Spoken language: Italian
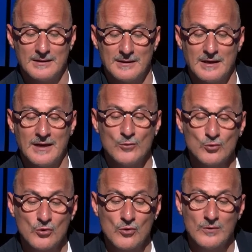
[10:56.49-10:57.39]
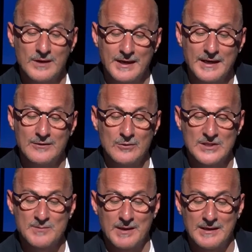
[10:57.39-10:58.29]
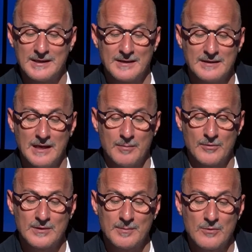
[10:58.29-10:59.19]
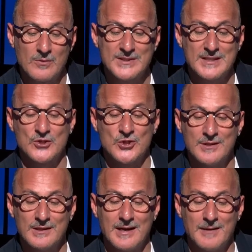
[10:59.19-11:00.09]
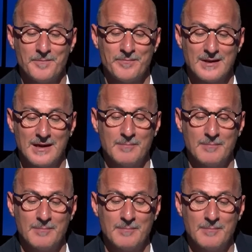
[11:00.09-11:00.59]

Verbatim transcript: aiuto concreto e a spalancarti le porte, però questa città ha